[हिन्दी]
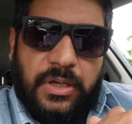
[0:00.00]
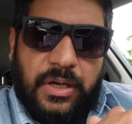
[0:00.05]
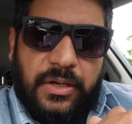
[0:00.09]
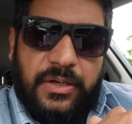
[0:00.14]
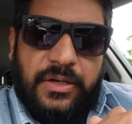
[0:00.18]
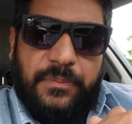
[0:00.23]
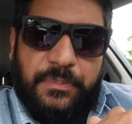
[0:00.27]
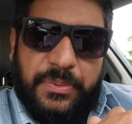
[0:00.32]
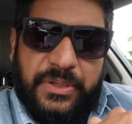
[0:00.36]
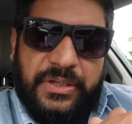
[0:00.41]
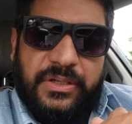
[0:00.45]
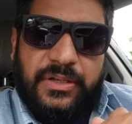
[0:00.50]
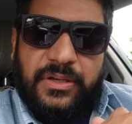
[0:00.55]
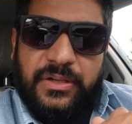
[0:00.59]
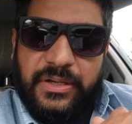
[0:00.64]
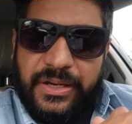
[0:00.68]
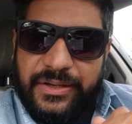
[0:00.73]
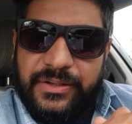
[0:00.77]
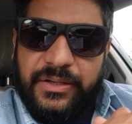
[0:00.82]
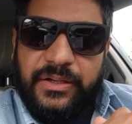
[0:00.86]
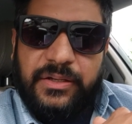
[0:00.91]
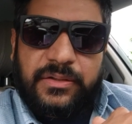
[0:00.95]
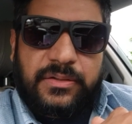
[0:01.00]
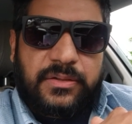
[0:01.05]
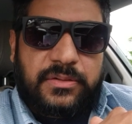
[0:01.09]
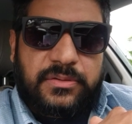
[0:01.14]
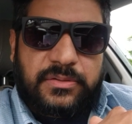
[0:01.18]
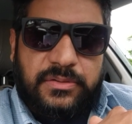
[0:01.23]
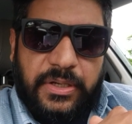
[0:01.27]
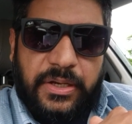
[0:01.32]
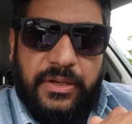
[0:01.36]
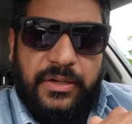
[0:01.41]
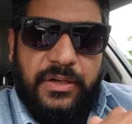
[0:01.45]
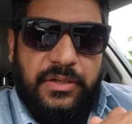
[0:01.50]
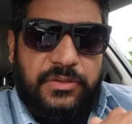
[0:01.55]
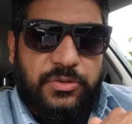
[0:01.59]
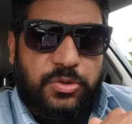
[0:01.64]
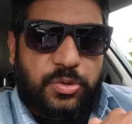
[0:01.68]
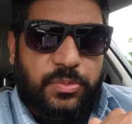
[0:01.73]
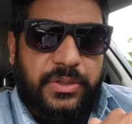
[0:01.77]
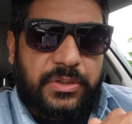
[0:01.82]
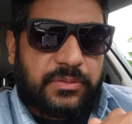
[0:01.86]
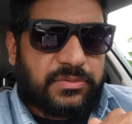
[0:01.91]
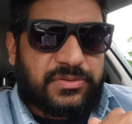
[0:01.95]
खाना पीना रहना सहना
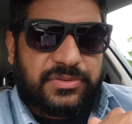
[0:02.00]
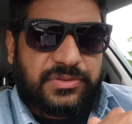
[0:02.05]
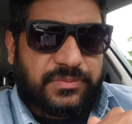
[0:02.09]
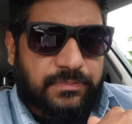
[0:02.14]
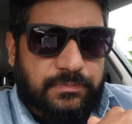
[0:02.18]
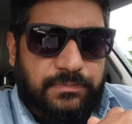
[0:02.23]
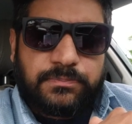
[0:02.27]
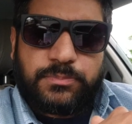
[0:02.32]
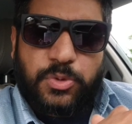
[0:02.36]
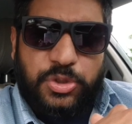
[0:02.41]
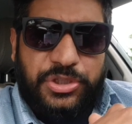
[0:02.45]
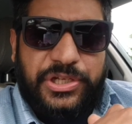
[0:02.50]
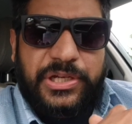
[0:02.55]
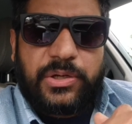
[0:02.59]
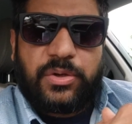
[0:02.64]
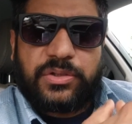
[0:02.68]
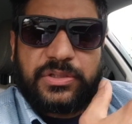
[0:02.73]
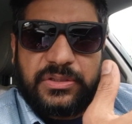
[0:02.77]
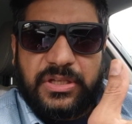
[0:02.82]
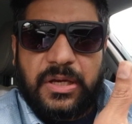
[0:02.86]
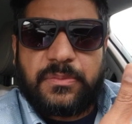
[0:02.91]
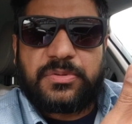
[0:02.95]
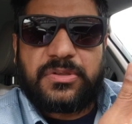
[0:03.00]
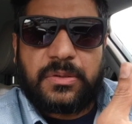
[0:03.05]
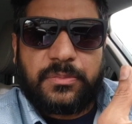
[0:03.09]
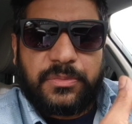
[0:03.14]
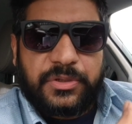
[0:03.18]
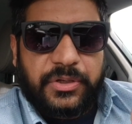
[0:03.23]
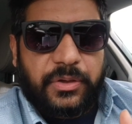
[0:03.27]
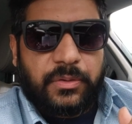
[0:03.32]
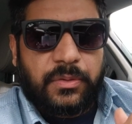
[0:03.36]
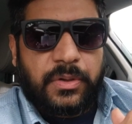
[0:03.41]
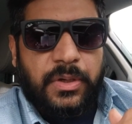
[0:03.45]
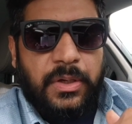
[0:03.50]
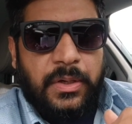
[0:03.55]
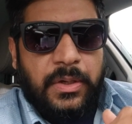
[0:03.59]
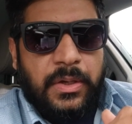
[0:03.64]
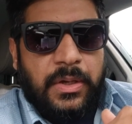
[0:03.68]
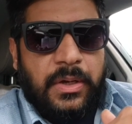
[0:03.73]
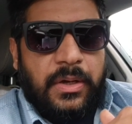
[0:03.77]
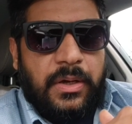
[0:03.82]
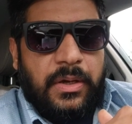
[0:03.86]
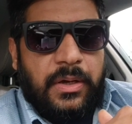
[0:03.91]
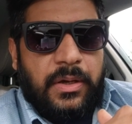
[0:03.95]
जो भी मुश्किल हो जाता है आप समझ रहे
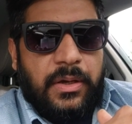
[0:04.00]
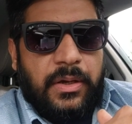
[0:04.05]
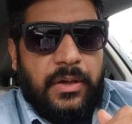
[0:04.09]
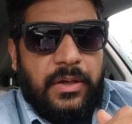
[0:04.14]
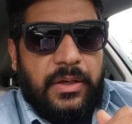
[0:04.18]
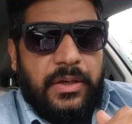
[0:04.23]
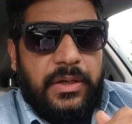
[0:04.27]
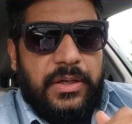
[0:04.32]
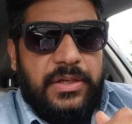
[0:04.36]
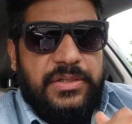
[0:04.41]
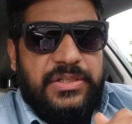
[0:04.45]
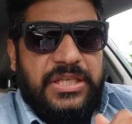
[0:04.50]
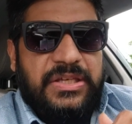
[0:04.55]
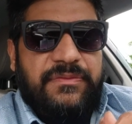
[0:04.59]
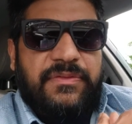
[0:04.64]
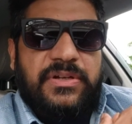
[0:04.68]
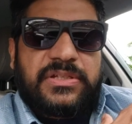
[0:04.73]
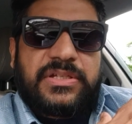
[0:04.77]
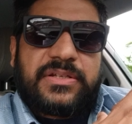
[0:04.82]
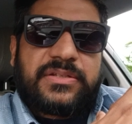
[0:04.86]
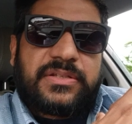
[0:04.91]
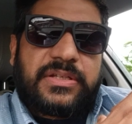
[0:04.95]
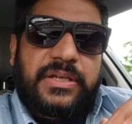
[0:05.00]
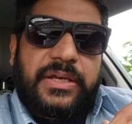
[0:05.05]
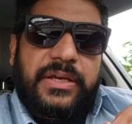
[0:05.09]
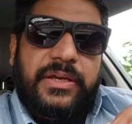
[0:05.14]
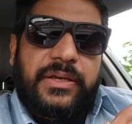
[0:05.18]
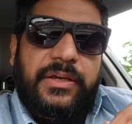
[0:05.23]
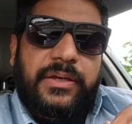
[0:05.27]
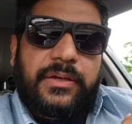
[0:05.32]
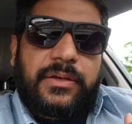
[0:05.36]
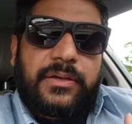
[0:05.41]
हो इसी वजह से